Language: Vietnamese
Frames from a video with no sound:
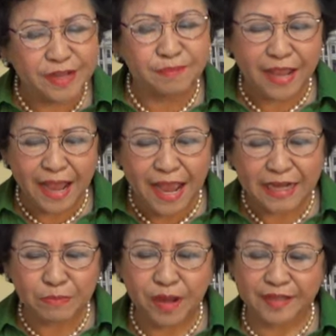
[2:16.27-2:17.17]
tháng mười hai
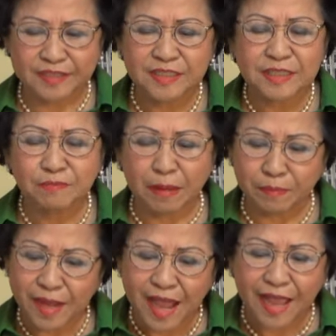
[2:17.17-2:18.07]
năm một nghìn chín trăm bảy
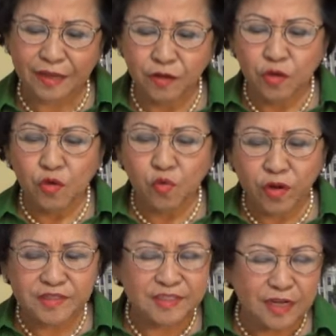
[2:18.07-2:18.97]
mươi hai,
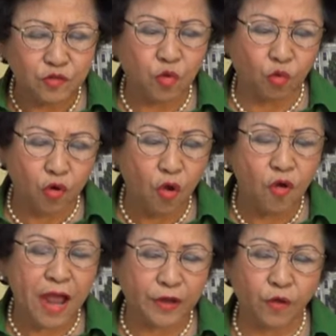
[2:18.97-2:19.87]
quân dân thủ đô
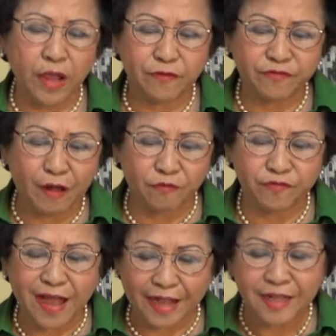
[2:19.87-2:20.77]
Hà Nội, Hải Phòng
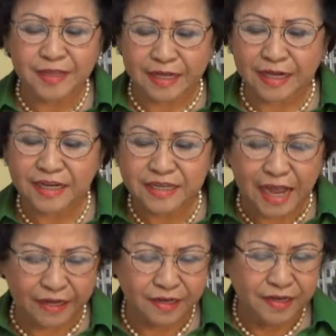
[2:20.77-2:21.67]
và các tỉnh lân
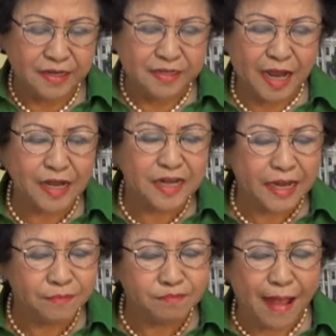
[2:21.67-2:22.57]
cận đã
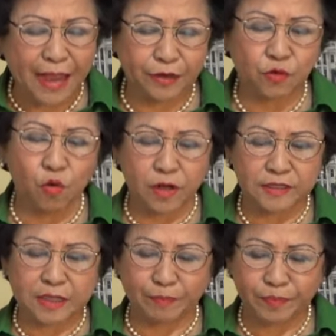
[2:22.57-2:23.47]
đánh bại
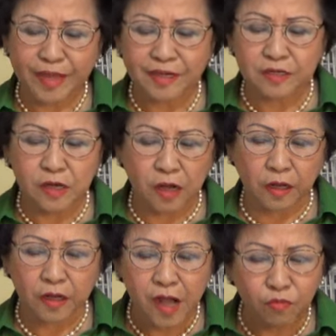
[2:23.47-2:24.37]
cuộc tập kích
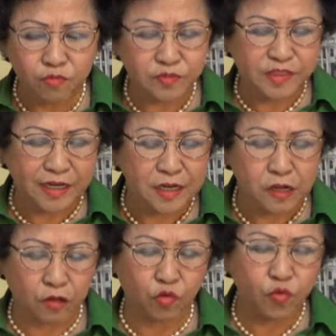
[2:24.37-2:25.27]
đường không chiến
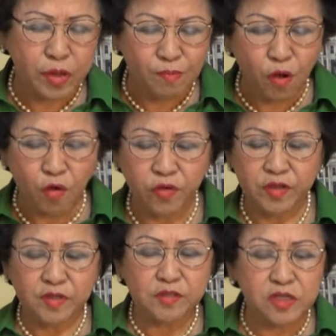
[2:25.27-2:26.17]
lược quy mô
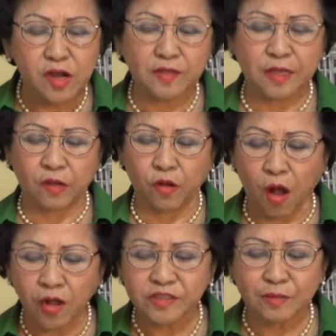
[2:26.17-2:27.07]
chưa từng
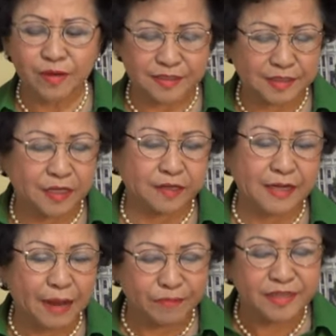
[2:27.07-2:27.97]
có trong lịch sử,
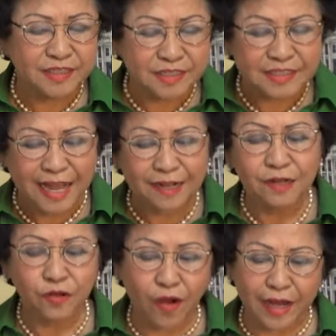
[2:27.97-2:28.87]
làm nên chiến thắng
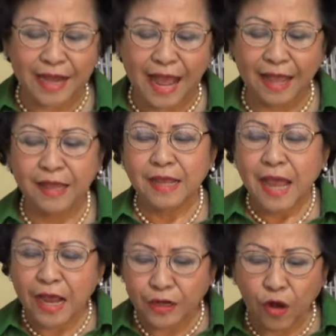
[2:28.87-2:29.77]
gọi là
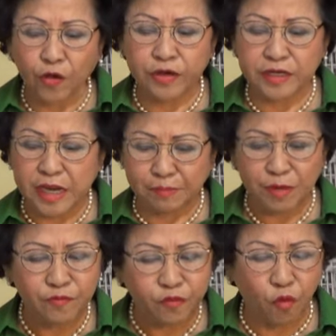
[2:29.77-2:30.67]
Hà Nội Điện
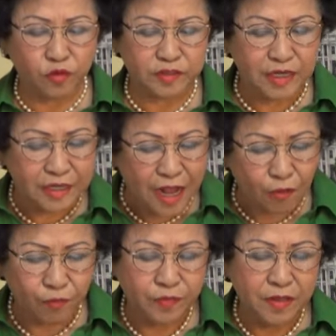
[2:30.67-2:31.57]
Biên Phủ trên
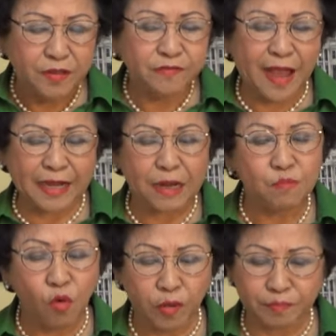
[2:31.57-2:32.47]
không và đã
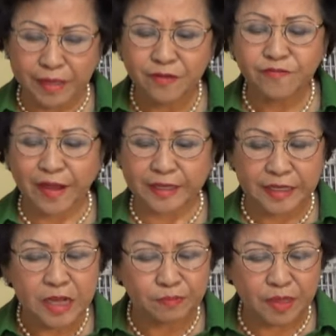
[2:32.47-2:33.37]
buộc Mỹ phải
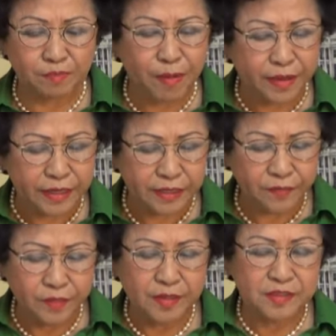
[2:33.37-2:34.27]
ký hiệp định Paris,
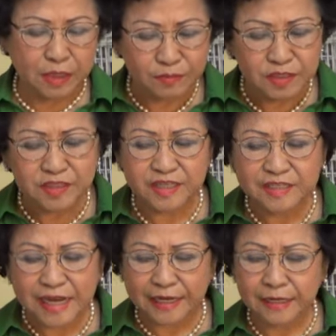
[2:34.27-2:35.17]
chấm dứt chiến
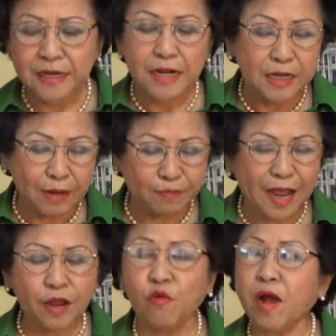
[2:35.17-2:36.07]
tranh, lập
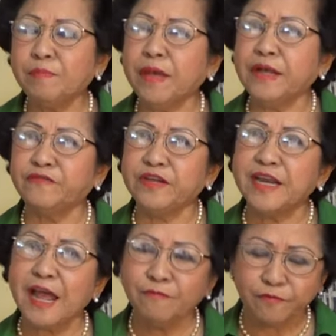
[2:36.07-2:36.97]
lại hòa bình ở Việt
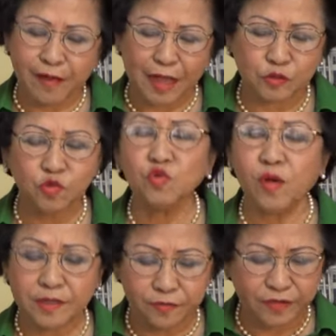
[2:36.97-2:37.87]
Nam và rút
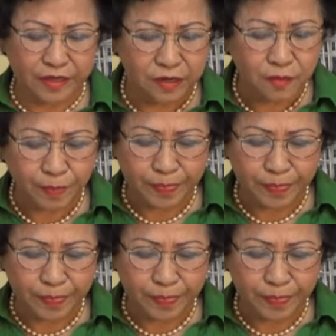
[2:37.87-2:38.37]
quân về nước.